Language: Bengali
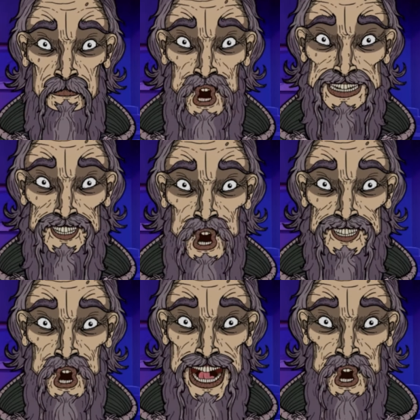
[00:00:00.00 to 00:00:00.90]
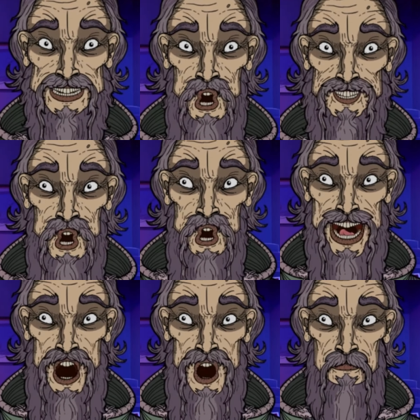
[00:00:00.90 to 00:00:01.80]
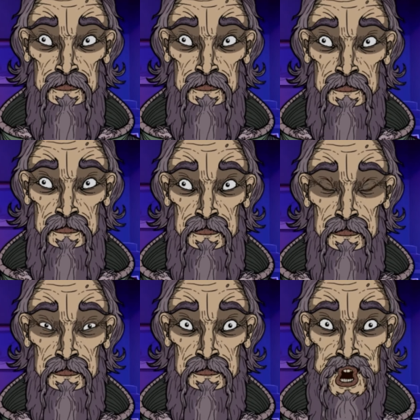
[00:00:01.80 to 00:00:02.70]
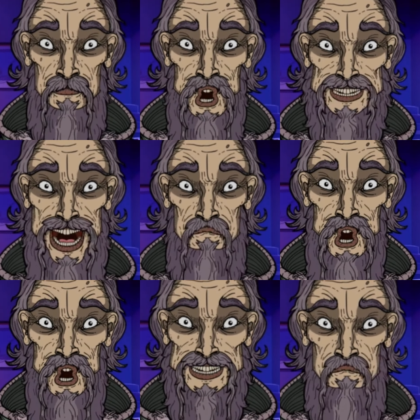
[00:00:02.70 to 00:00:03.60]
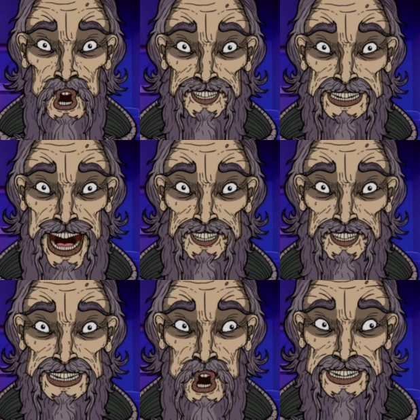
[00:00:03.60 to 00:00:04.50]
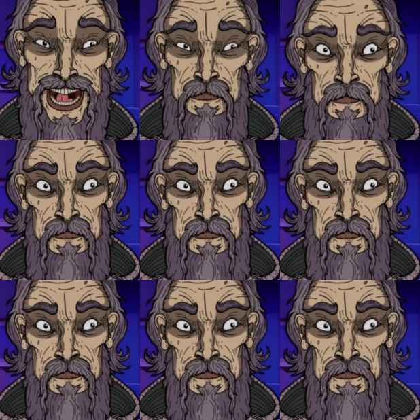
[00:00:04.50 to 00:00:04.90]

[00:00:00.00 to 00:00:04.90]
আকাশে হালকা চাঁদের আলোয় চারপাশটা বেশ পরিষ্কার দেখা যাচ্ছে